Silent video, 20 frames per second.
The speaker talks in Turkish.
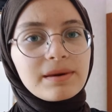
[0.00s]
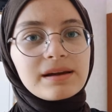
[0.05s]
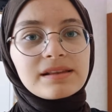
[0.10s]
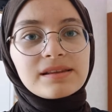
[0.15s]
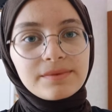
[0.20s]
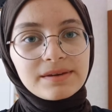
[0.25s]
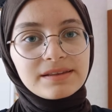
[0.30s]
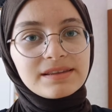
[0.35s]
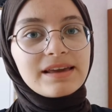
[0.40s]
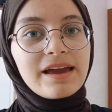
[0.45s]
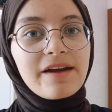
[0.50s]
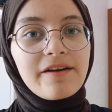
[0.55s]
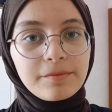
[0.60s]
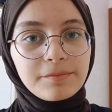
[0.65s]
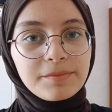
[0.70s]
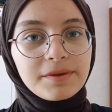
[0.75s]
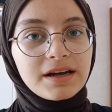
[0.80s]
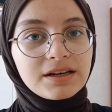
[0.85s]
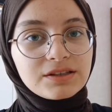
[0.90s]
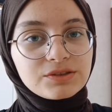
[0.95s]
Matematik
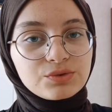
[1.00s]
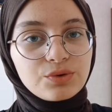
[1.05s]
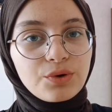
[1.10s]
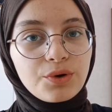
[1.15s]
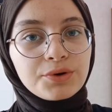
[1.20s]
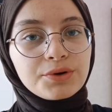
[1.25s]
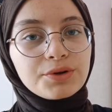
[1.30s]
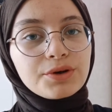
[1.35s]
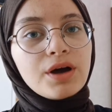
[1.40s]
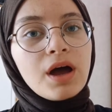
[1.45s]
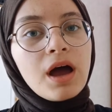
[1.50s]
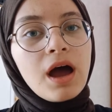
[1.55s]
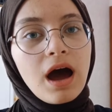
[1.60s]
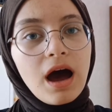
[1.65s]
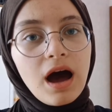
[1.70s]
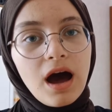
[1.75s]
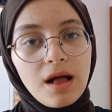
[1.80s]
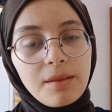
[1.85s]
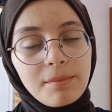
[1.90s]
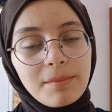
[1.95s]
evet biraz zordu.
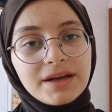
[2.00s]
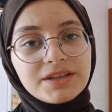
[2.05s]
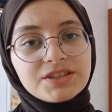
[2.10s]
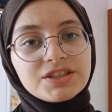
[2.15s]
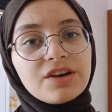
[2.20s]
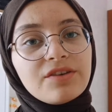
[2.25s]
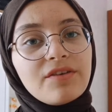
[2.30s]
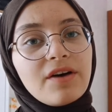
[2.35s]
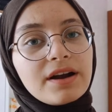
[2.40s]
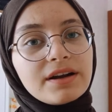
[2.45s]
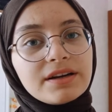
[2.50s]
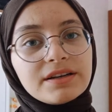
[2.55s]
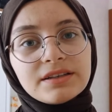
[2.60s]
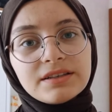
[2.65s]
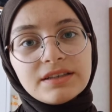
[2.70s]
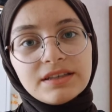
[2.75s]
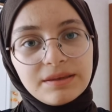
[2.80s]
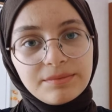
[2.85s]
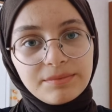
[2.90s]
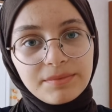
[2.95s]
Almanca vardı,
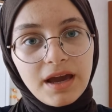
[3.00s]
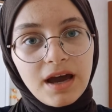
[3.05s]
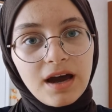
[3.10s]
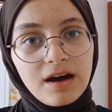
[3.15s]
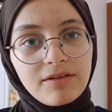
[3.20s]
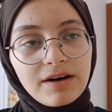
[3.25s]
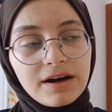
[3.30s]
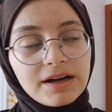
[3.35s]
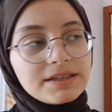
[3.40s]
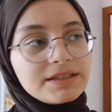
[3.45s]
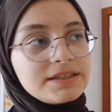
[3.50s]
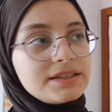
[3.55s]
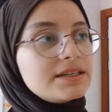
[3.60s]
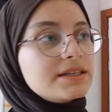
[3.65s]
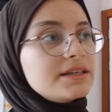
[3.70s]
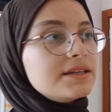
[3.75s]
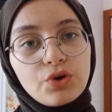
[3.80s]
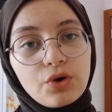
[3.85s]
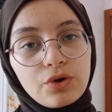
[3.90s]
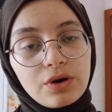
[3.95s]
kimya vardı,
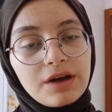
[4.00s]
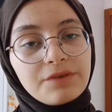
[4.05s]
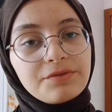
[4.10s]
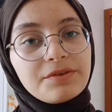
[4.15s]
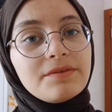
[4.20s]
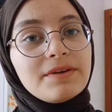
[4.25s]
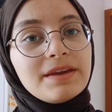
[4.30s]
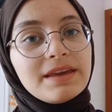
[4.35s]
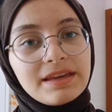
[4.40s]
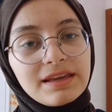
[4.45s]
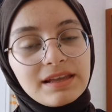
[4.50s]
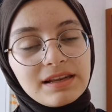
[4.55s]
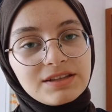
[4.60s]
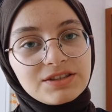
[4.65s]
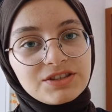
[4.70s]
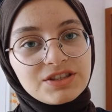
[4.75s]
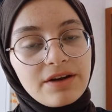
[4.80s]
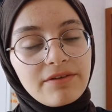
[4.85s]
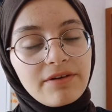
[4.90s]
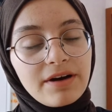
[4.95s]
coğrafya ve
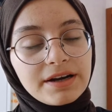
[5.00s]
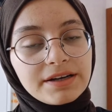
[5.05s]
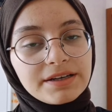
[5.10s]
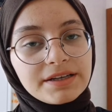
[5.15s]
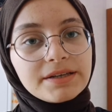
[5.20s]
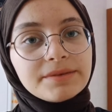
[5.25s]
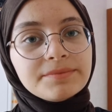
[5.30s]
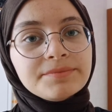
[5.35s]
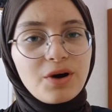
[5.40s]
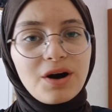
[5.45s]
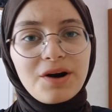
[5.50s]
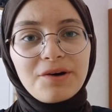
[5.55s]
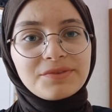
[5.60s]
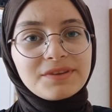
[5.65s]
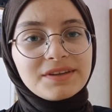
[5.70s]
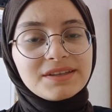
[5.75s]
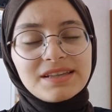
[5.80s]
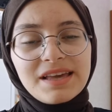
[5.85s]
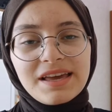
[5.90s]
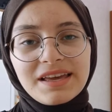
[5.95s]
İngilizce vardı. Bu
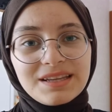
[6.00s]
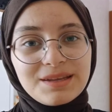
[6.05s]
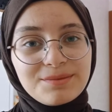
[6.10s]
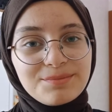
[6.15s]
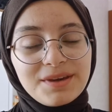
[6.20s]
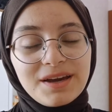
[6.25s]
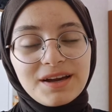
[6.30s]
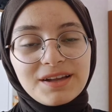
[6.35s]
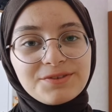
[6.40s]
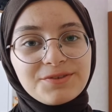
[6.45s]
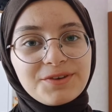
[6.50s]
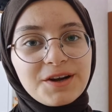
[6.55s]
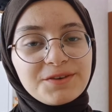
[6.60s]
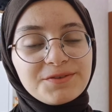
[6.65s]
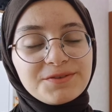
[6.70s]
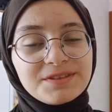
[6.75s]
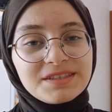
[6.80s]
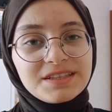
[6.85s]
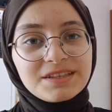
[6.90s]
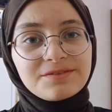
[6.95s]
hafta ise edebiyat
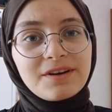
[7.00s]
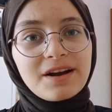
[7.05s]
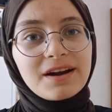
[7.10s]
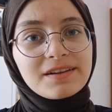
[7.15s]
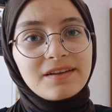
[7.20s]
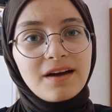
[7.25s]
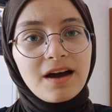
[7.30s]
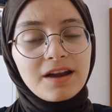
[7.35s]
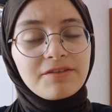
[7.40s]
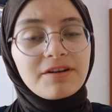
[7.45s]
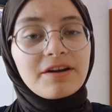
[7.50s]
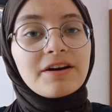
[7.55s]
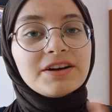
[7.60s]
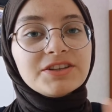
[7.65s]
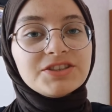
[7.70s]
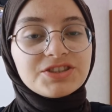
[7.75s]
var, fizik var, tarih var.